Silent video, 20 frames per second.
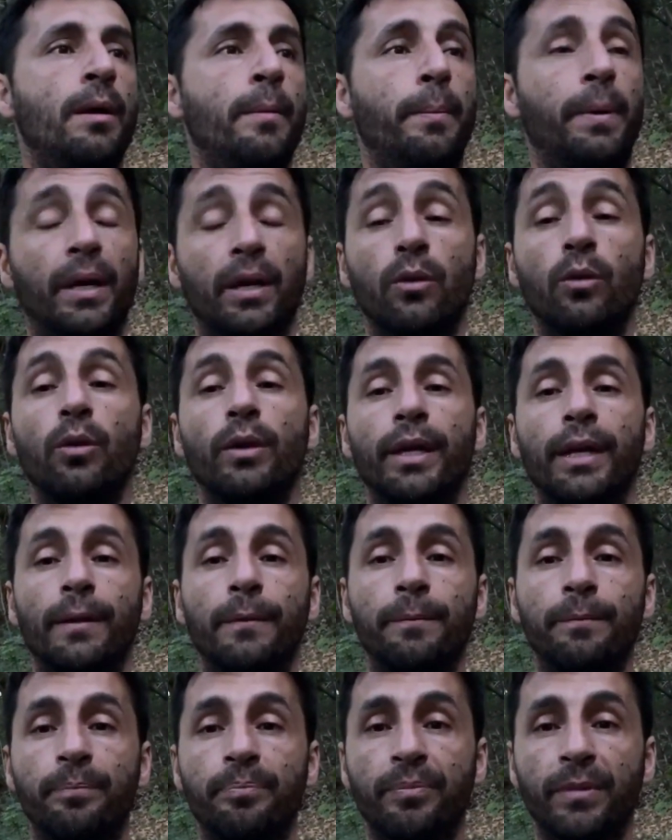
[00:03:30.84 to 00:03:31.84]
Per cui
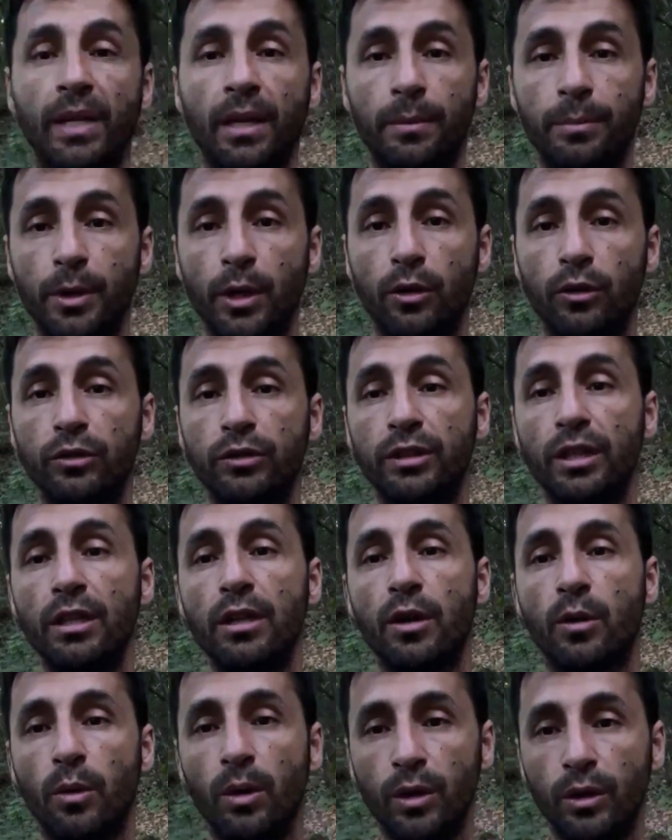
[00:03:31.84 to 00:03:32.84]
il mio
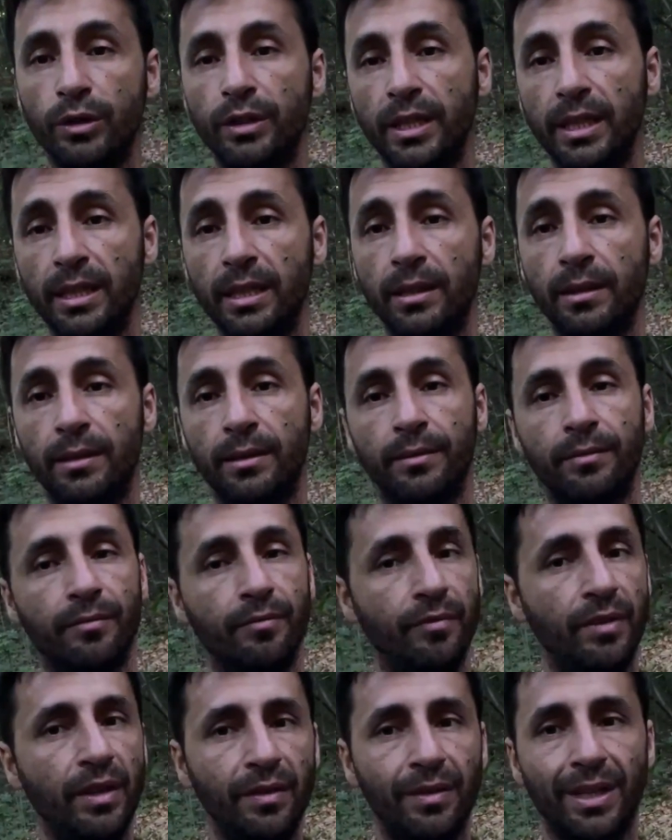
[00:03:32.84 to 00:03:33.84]
consiglio è quello di
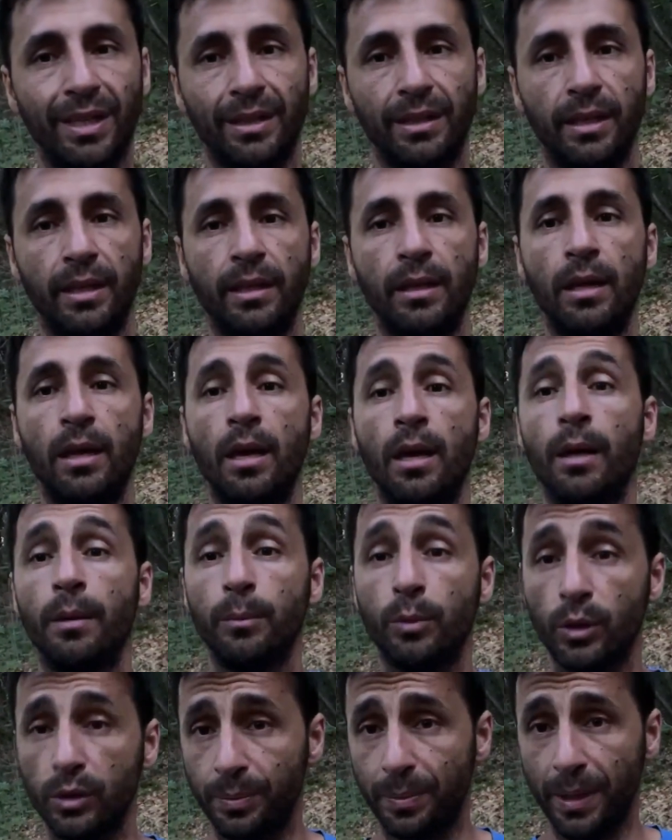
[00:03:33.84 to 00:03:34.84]
viverti
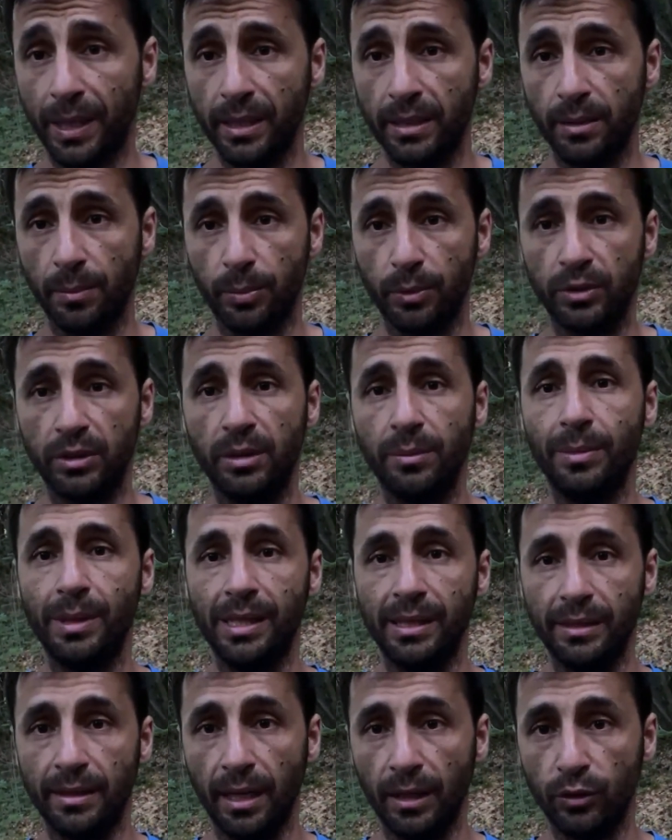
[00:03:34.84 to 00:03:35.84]
più esperienze
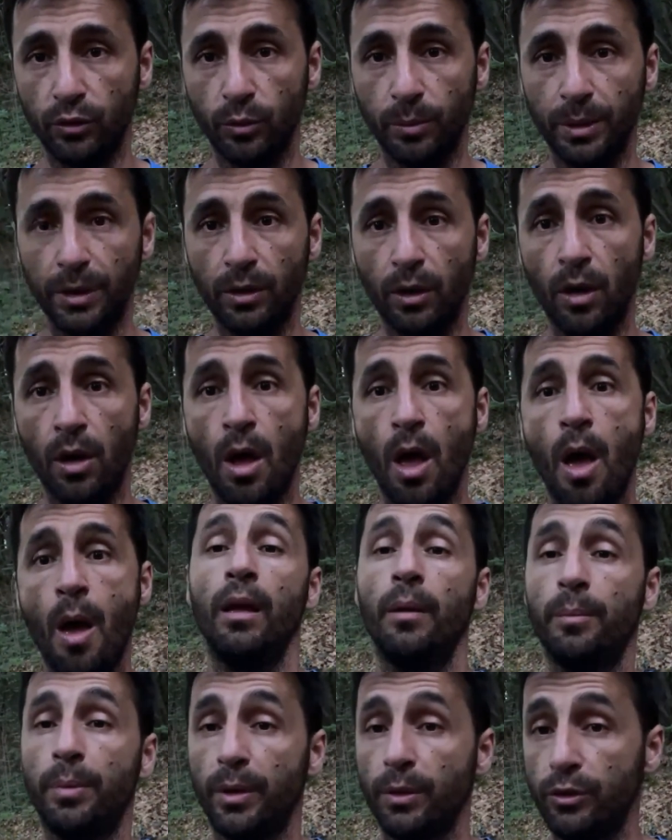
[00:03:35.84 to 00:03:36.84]
possibili da subito
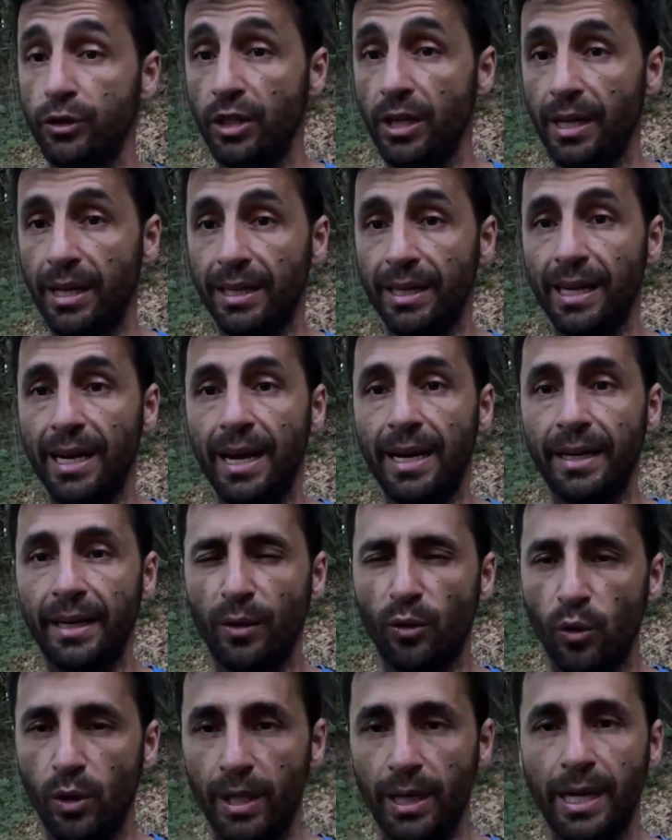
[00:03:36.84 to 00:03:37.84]
per riuscire a creare
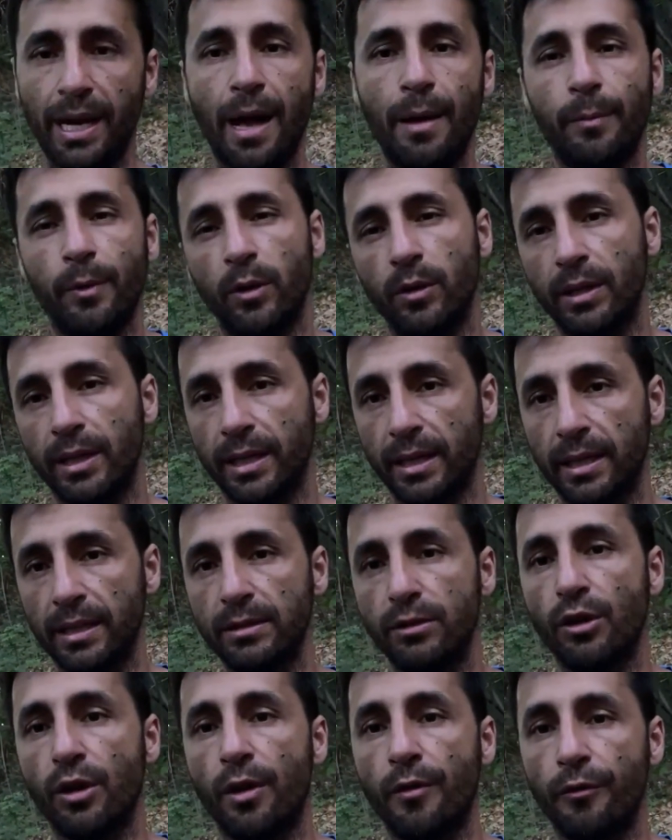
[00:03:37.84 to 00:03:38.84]
quel legame, quella
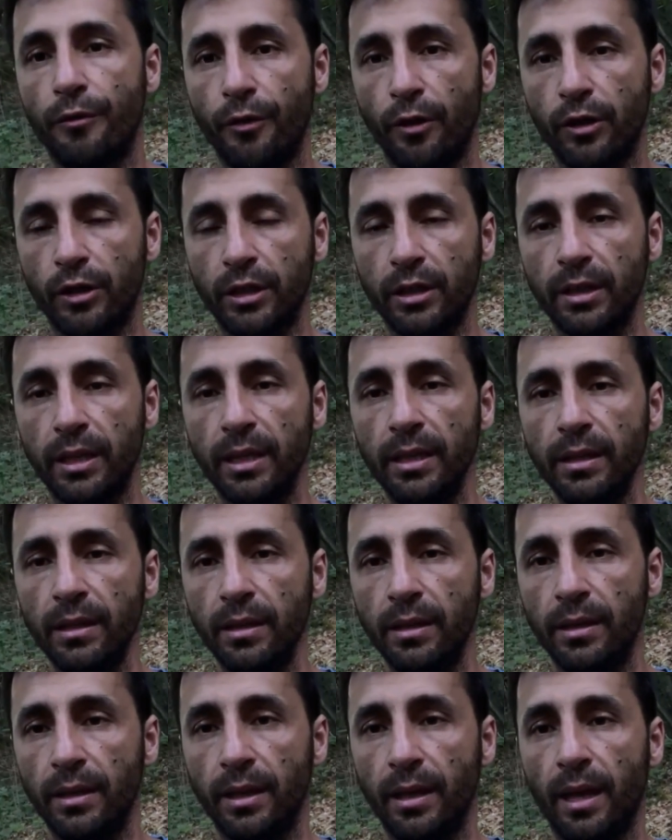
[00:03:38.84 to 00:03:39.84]
relazione forte
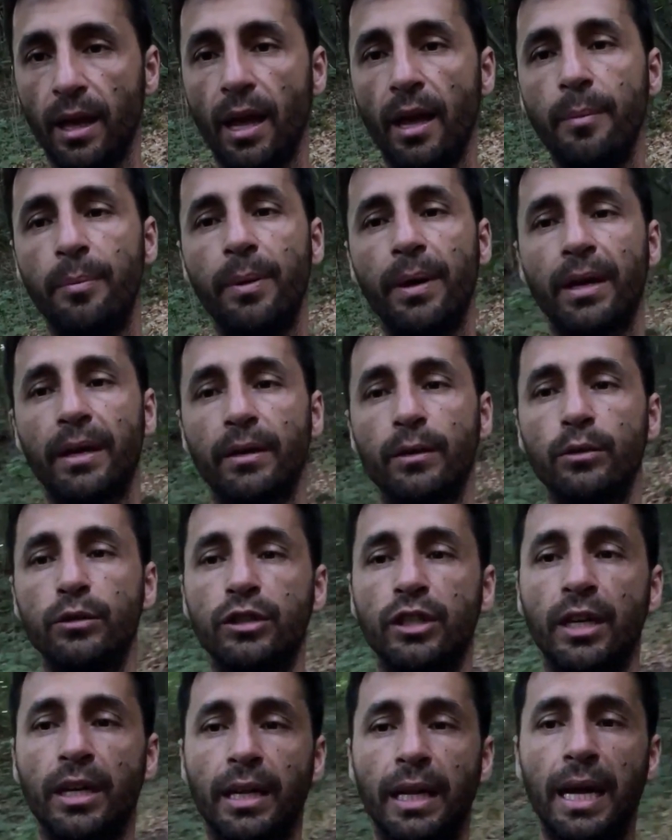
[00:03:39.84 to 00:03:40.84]
e per
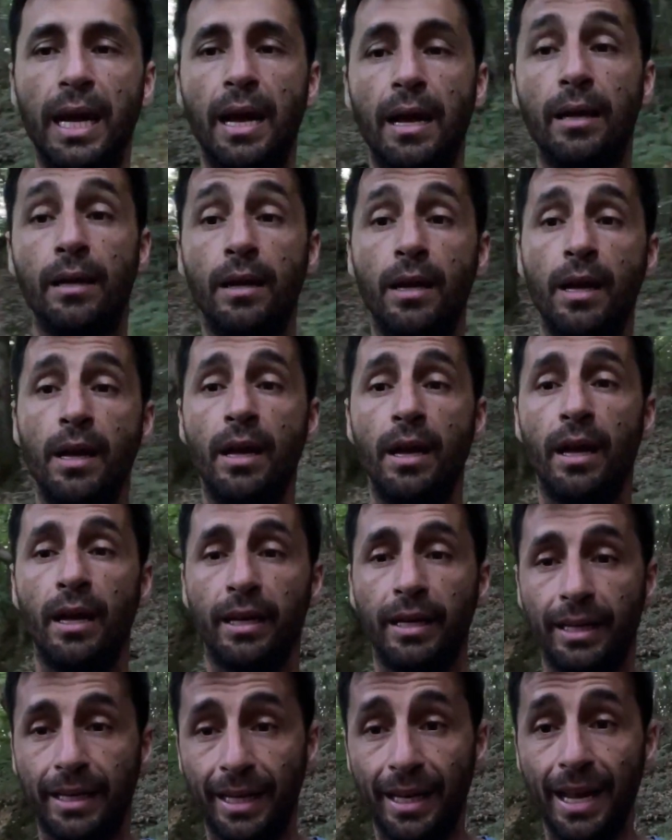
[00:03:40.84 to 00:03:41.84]
riuscire a
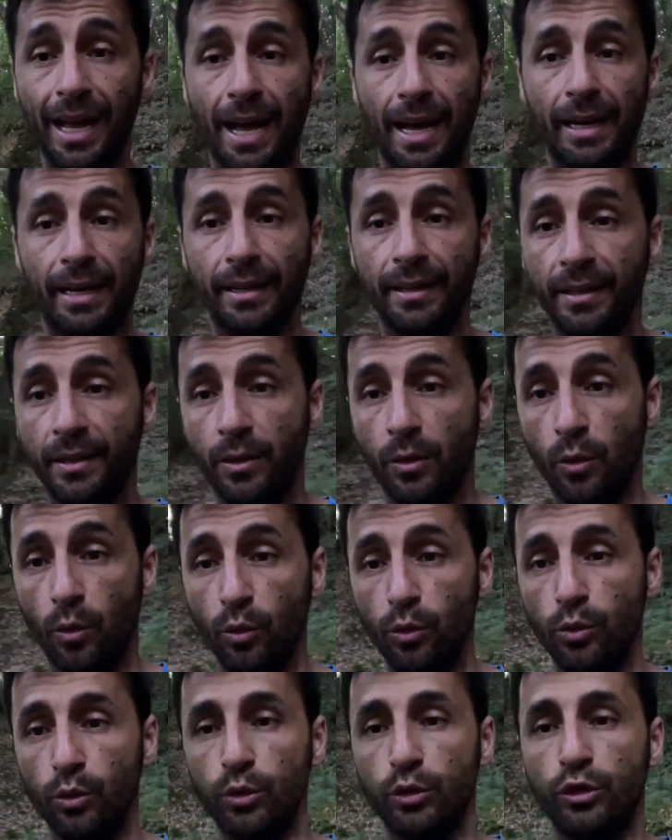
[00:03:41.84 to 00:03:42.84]
creare
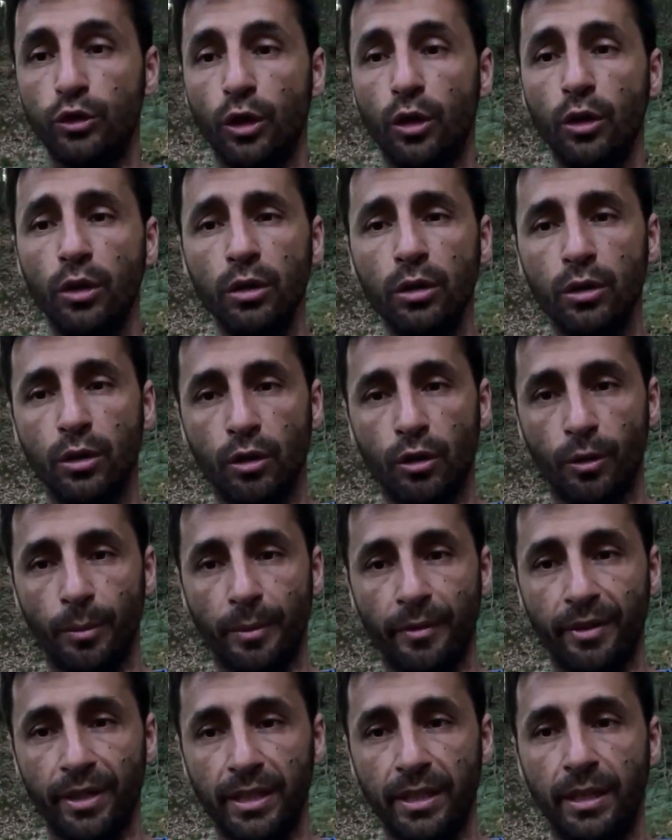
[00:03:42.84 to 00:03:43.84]
un cucciolo,
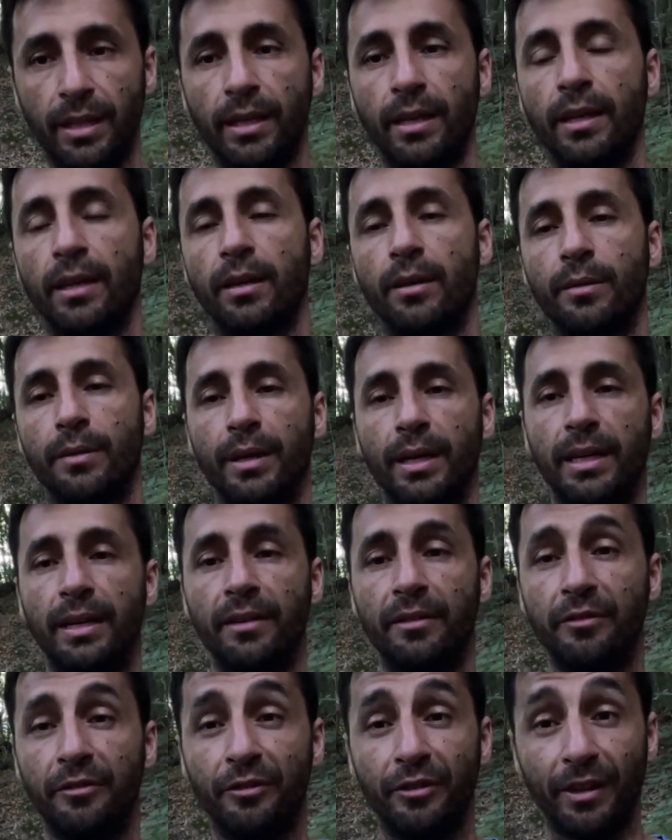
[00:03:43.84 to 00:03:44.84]
come vedi quella
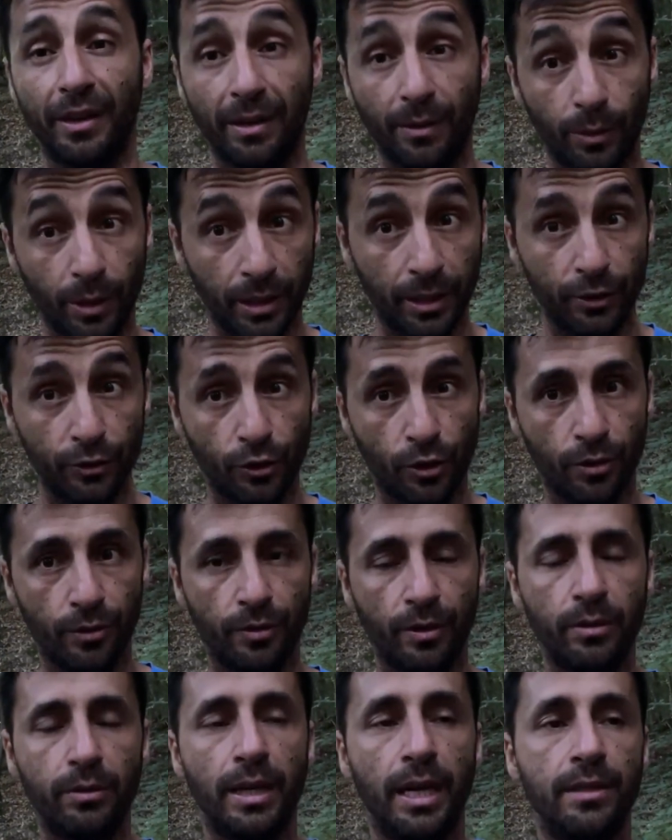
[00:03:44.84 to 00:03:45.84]
lì fa qualche giorno,
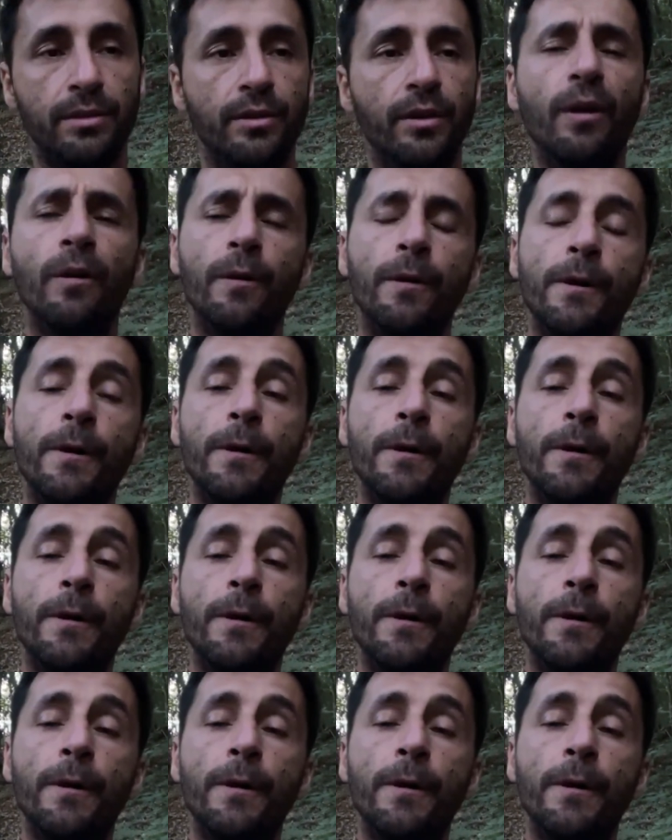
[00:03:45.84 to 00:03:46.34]
fa un anno,